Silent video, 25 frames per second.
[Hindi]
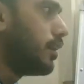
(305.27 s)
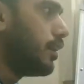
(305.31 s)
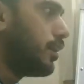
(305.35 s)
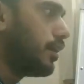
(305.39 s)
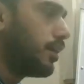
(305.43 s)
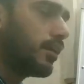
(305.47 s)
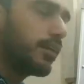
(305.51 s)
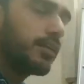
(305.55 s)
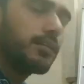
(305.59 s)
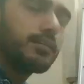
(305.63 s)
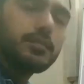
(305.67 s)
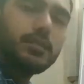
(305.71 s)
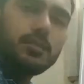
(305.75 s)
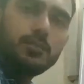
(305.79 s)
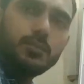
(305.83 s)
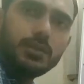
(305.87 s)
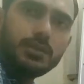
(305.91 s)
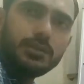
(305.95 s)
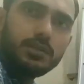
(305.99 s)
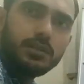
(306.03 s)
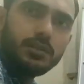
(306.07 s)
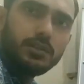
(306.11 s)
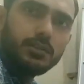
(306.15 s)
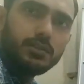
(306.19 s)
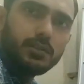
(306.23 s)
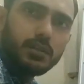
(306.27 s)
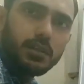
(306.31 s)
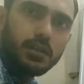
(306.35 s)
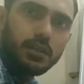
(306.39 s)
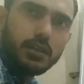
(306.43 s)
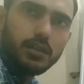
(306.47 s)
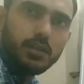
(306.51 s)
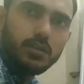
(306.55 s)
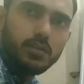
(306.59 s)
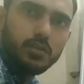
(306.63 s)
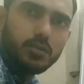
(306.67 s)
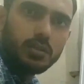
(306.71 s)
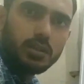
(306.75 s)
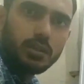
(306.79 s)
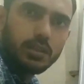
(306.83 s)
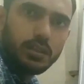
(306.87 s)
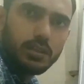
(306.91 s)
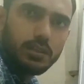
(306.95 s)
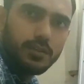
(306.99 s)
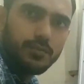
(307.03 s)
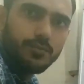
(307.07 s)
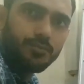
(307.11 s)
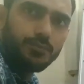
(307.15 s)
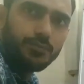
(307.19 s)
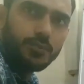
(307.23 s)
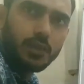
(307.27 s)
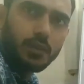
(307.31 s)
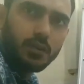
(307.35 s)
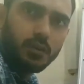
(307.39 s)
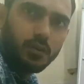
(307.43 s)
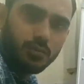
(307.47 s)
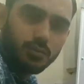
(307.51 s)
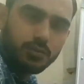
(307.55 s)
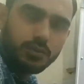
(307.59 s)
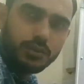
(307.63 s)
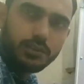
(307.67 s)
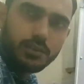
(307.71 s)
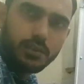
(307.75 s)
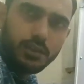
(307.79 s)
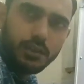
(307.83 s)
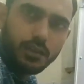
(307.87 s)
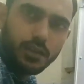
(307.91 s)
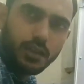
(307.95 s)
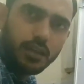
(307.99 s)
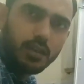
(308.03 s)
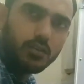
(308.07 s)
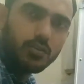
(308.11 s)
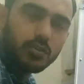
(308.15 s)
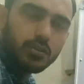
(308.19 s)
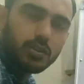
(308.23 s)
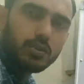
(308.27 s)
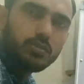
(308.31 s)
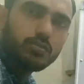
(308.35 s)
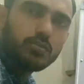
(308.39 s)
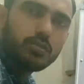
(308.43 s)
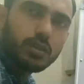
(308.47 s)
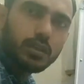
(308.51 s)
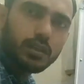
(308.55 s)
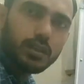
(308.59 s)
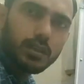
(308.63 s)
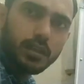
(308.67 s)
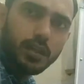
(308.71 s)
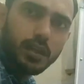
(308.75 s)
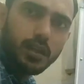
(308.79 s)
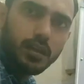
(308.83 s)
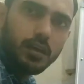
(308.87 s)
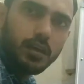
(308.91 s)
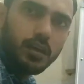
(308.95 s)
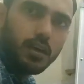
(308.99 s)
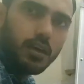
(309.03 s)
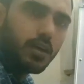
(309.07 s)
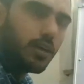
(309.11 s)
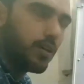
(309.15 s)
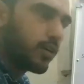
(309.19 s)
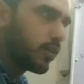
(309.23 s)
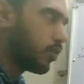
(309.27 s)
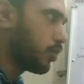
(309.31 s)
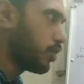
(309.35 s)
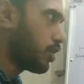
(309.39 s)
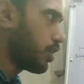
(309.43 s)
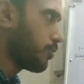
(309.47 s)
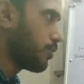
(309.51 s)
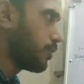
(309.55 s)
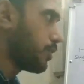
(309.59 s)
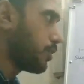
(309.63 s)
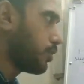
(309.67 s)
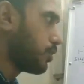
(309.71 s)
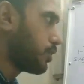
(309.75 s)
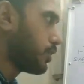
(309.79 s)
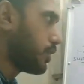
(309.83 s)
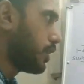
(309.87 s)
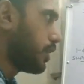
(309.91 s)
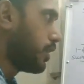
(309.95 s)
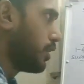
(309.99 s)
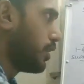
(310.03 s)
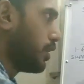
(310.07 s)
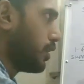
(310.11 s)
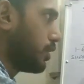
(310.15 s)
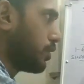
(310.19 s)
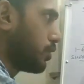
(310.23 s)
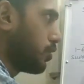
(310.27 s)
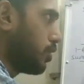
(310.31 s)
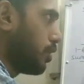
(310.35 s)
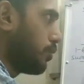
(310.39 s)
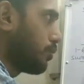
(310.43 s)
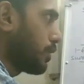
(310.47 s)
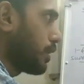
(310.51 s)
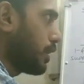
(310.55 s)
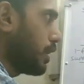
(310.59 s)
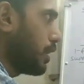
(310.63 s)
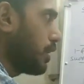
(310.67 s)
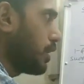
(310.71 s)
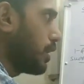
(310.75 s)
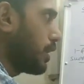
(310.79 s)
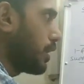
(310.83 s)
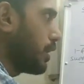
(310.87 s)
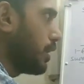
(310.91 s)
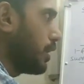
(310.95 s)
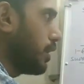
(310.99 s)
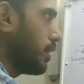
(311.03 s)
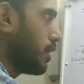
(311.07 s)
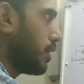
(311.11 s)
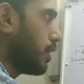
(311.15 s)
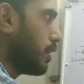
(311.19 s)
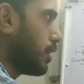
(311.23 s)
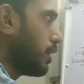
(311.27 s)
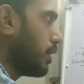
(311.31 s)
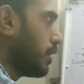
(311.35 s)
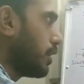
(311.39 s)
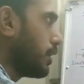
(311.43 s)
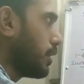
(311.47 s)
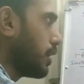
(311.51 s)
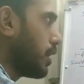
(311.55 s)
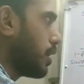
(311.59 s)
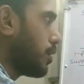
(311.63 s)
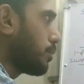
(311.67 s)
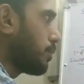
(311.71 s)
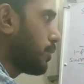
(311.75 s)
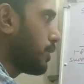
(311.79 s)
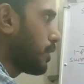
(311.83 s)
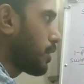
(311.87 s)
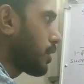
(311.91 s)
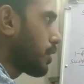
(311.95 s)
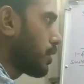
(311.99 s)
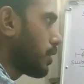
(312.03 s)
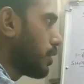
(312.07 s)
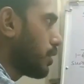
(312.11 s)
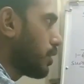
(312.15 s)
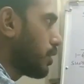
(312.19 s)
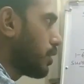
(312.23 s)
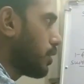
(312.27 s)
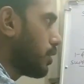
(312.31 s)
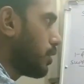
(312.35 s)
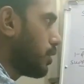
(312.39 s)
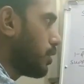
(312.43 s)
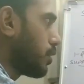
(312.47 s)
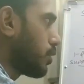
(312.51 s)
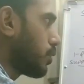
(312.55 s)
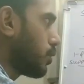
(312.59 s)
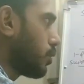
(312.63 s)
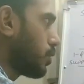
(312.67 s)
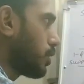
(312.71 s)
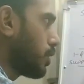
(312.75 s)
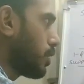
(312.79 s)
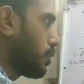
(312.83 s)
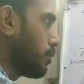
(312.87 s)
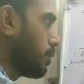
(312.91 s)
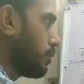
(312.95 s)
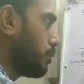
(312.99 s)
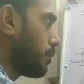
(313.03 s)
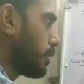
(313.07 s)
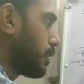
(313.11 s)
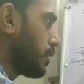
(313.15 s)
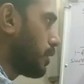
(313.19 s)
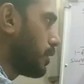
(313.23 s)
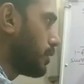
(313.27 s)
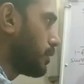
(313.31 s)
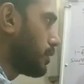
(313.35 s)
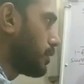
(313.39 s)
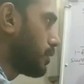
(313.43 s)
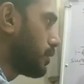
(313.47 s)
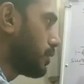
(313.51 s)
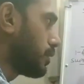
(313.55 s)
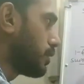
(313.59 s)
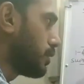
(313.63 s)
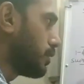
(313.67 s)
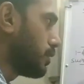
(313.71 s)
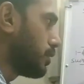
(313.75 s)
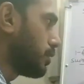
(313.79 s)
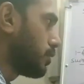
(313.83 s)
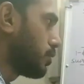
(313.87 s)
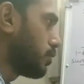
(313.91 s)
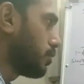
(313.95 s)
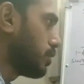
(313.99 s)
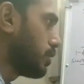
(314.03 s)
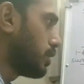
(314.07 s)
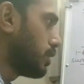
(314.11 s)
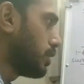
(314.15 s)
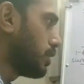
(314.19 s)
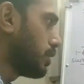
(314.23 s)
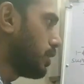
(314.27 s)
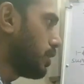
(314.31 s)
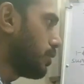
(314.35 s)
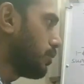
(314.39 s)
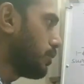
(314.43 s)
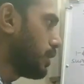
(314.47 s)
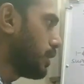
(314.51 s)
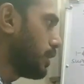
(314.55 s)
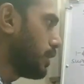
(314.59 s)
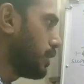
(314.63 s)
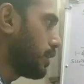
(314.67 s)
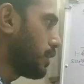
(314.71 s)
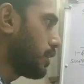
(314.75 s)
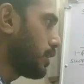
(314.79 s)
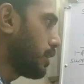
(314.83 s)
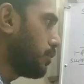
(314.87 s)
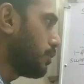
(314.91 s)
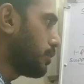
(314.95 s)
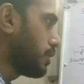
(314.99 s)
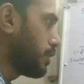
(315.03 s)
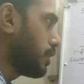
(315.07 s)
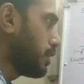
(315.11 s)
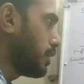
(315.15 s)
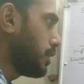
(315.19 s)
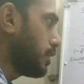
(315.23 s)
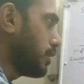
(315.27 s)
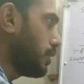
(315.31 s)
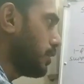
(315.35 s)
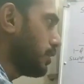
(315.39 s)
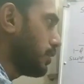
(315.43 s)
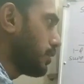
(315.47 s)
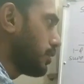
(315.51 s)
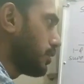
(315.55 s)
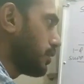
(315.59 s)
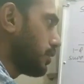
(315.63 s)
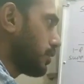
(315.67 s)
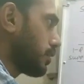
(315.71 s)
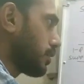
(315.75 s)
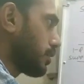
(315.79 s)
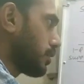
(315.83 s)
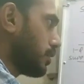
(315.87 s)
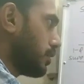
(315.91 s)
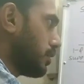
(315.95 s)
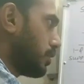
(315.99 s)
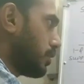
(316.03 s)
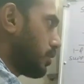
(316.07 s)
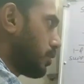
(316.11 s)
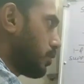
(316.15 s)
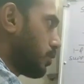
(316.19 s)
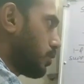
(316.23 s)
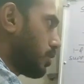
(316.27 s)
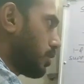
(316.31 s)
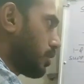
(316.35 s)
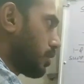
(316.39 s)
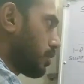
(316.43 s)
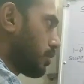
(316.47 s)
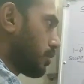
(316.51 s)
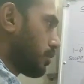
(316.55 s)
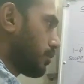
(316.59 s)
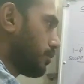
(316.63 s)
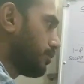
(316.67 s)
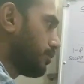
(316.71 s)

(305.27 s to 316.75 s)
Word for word: इंडक्शन मशीन इस तरह की होती है ऑब्वियसली नहीं होती उसके अंदर रोटर भी होता है तो हम क्या करें यहां पर रोटर भी बना लेते हैं तो ये अंदर मैंने क्या बना लिया रोटर